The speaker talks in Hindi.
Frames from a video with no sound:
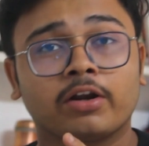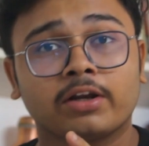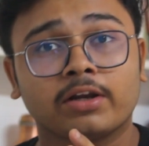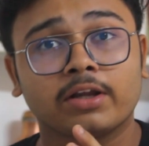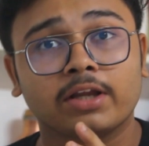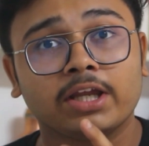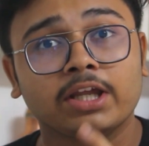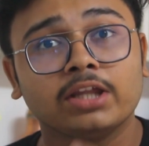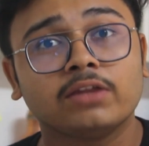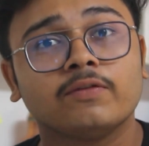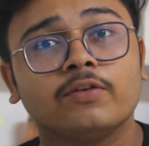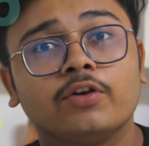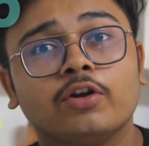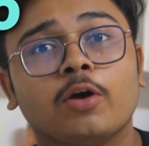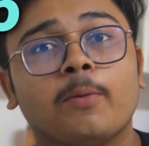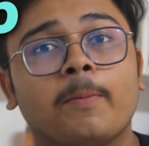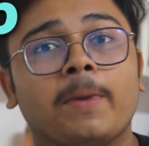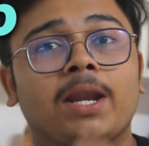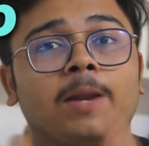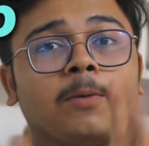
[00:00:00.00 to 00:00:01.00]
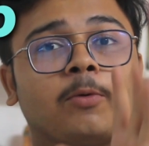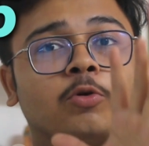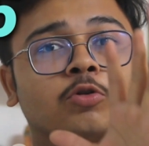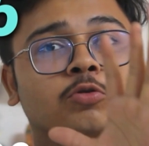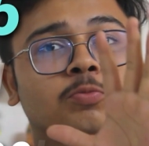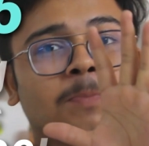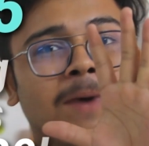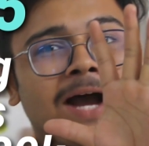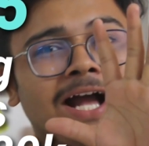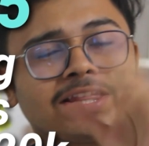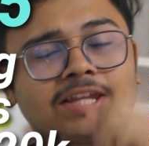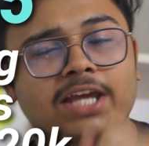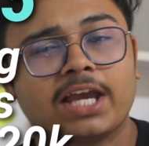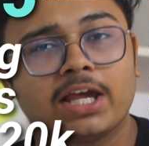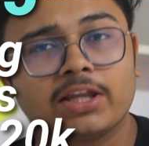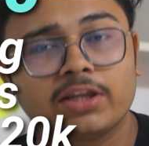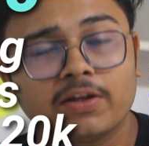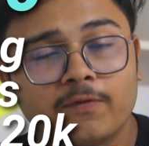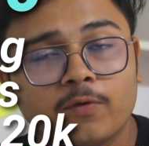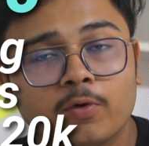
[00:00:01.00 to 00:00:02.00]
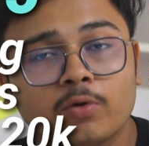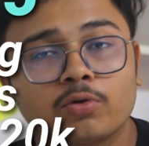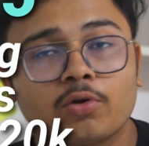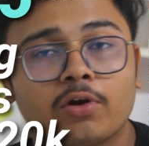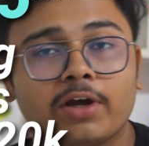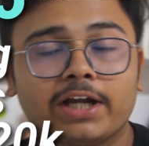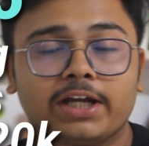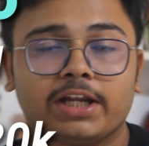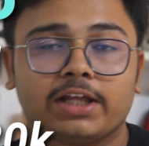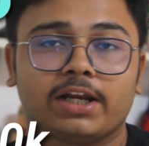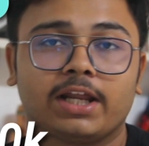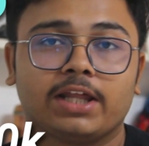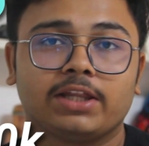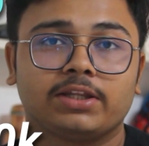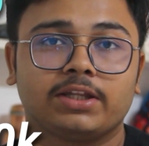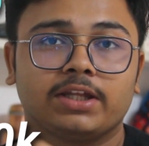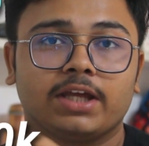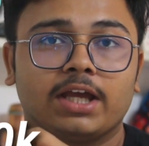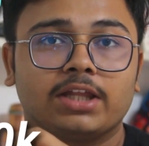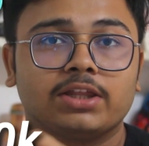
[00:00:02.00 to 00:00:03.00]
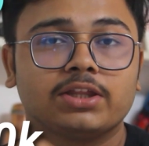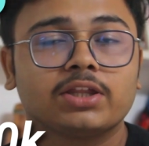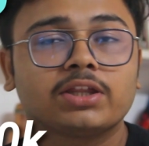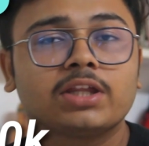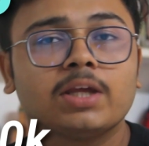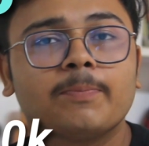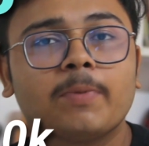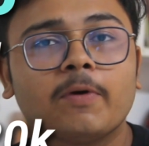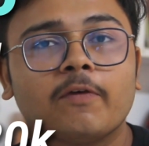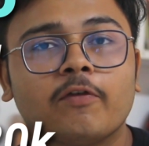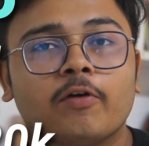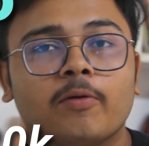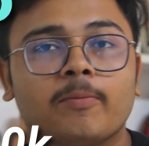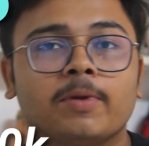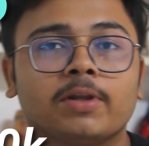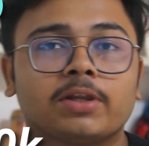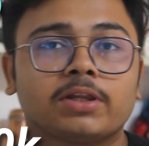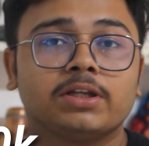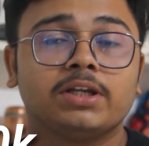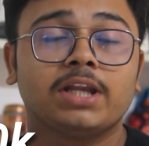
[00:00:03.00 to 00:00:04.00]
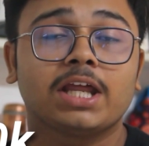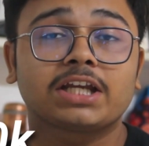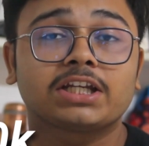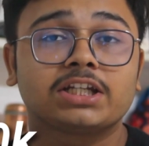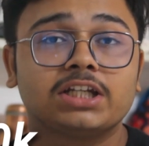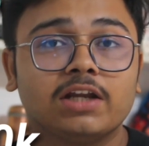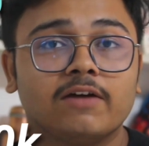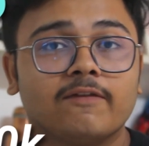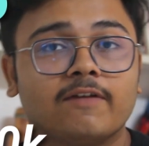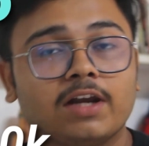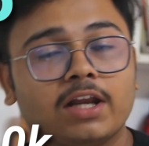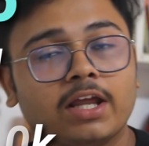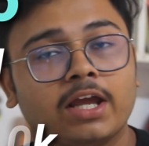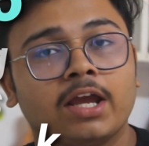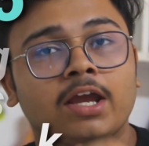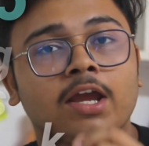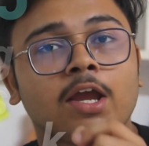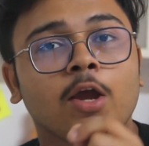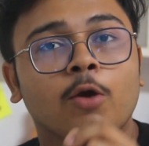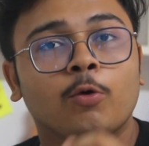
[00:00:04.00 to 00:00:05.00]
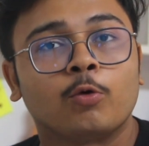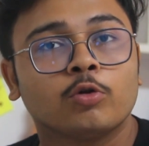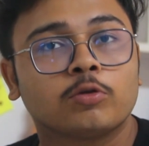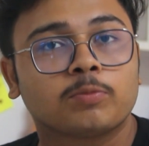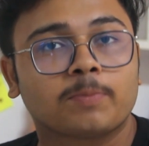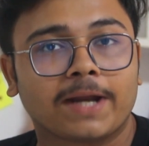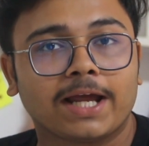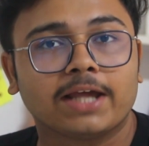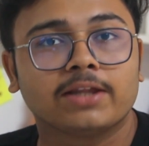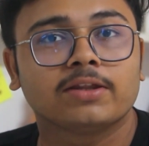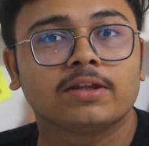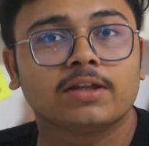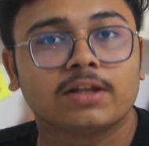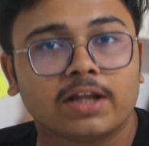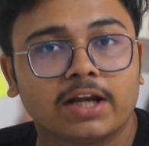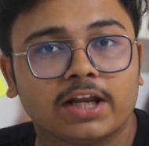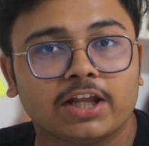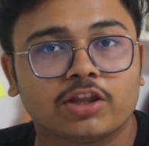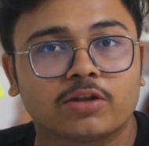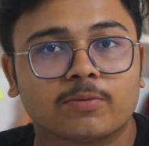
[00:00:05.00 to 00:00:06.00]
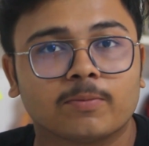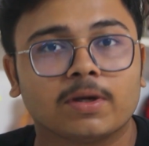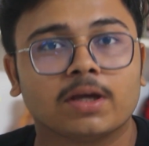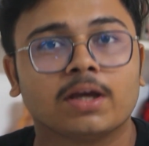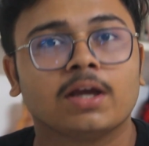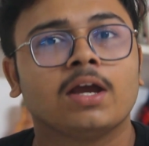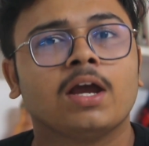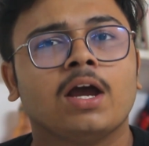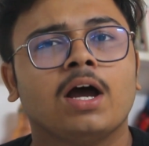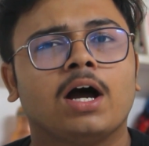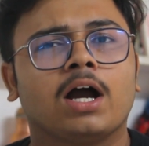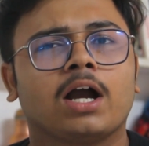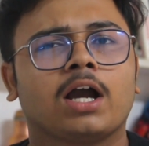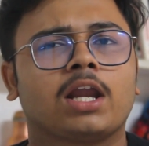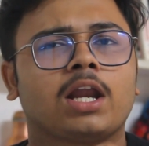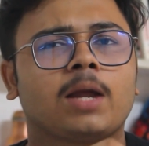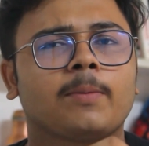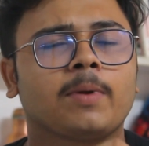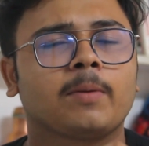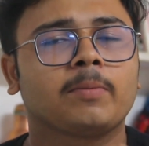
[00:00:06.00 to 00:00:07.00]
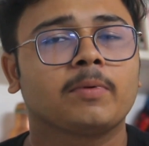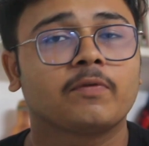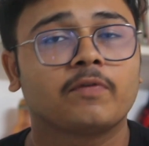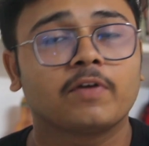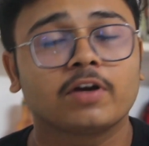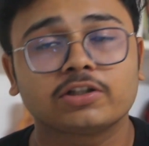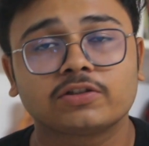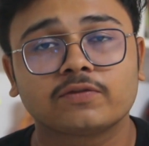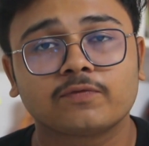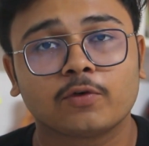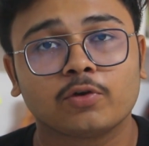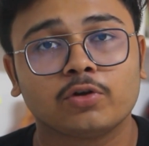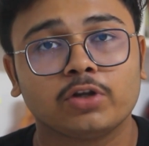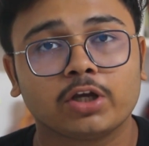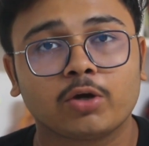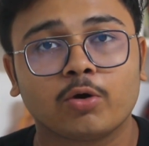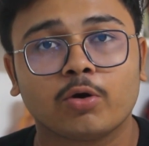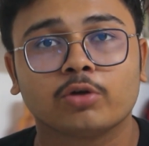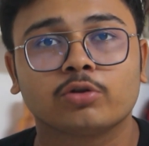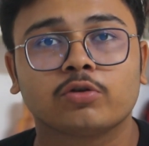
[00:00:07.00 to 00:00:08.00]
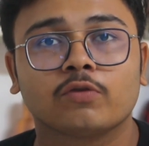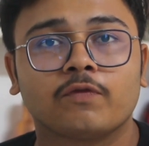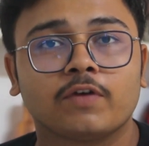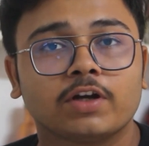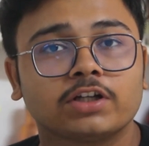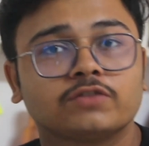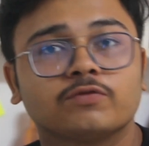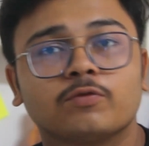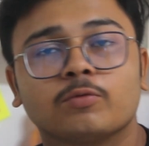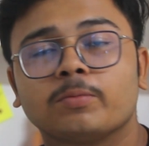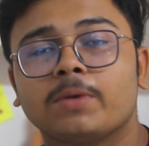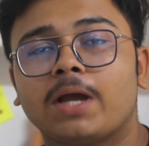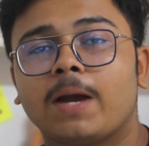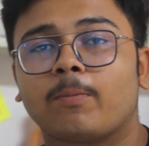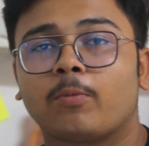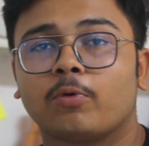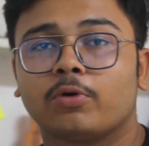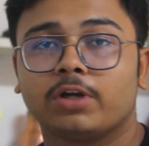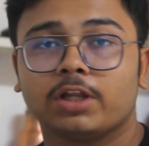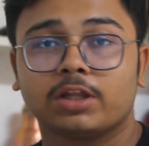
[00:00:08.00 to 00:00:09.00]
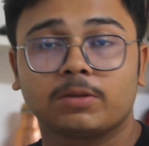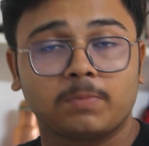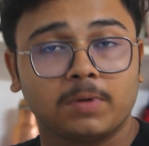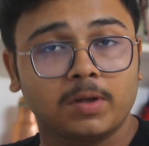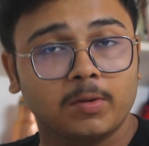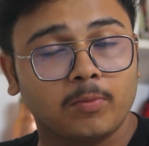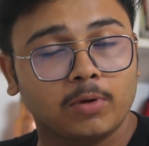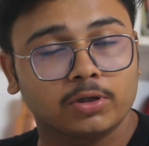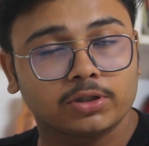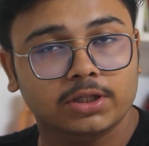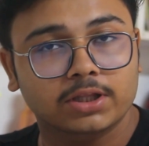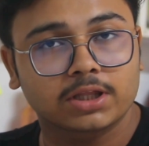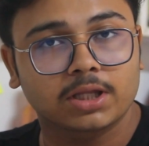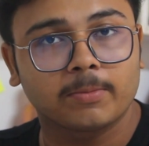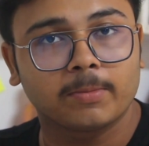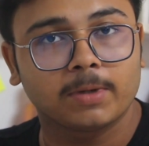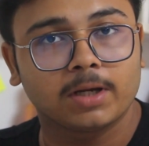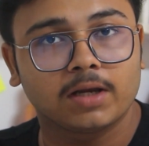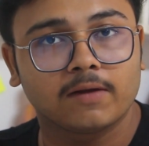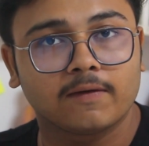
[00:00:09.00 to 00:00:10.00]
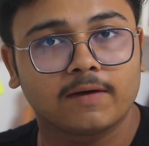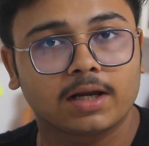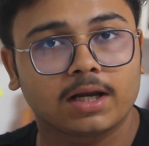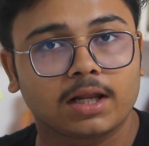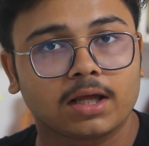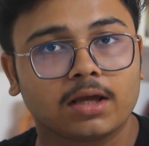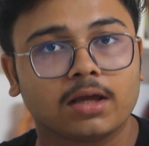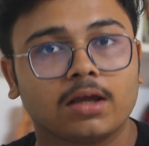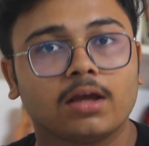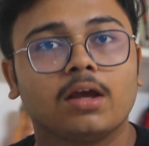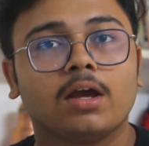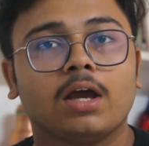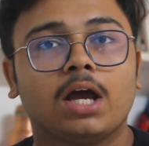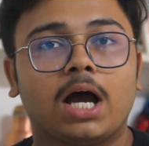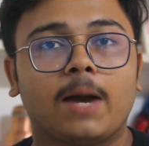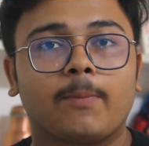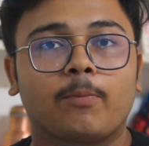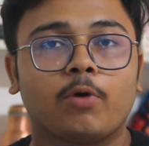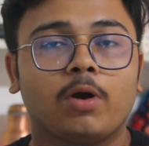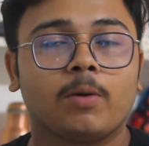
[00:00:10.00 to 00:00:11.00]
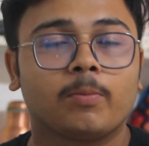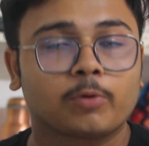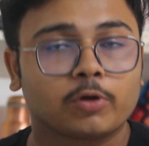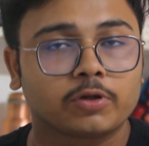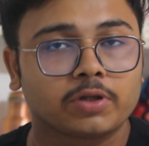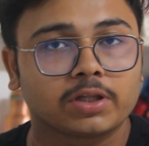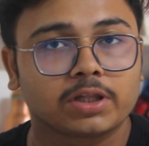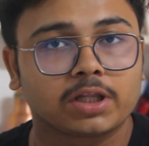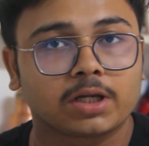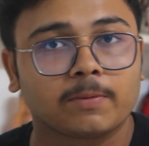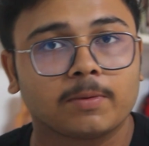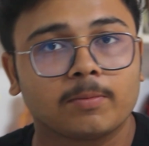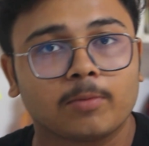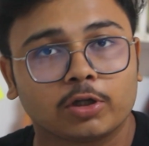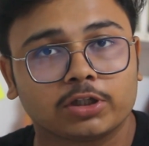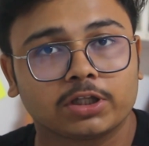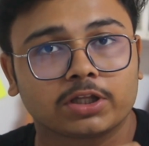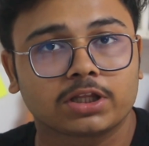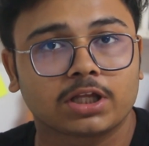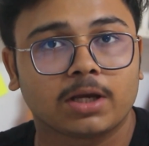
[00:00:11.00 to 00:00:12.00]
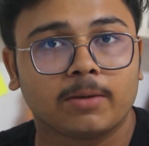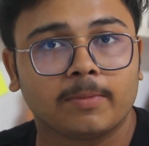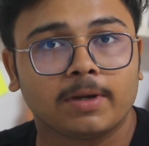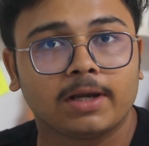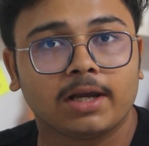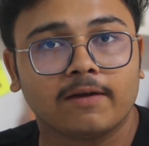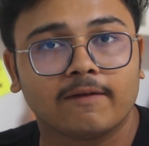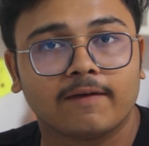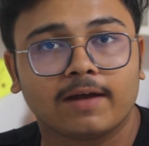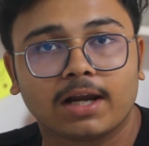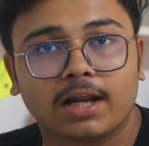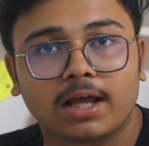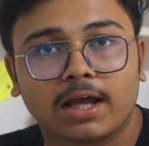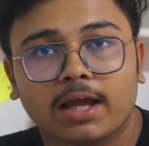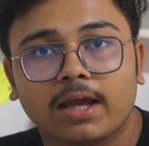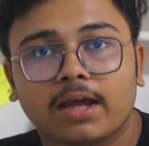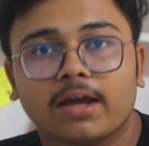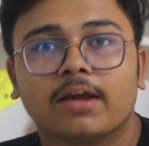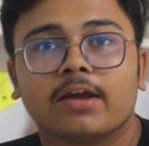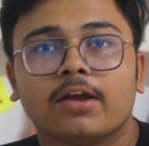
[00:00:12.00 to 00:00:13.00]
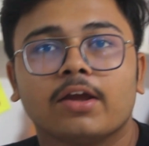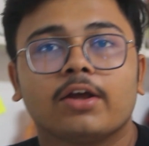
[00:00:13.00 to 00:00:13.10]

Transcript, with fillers: और इस वीडियो में मैंने कुछ पांच ऐसे फ़ोन्स को कैटेगराइज किया है जिसकी परफॉर्मेंस नेक्स्ट लेवल है उस प्राइस रेंज में अगर आप यहाँ पे फर्स्ट फ़ोन देखोगे तो फर्स्ट फ़ोन में आपको डिस्प्ले बहुत अच्छा मिलने वाला है आपको वहाँ प्रोसेसर भी बहुत अच्छा मिलने वाला है